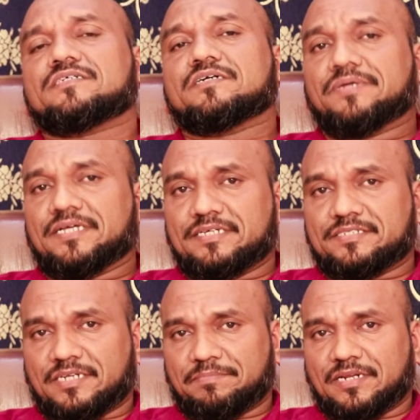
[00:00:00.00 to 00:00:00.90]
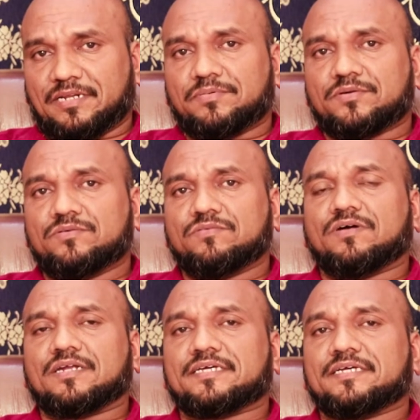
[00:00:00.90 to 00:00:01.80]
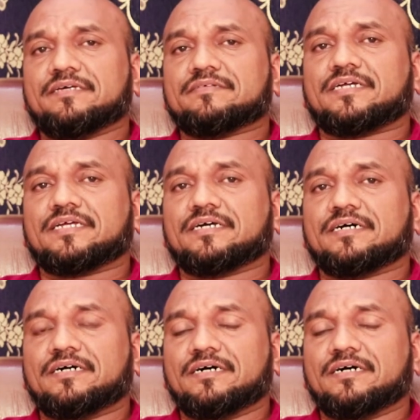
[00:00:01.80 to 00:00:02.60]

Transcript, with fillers: ఎప్పుడైతే చిన్నపిల్లలప్పుడు వాళ్ళకి సరిగ్గా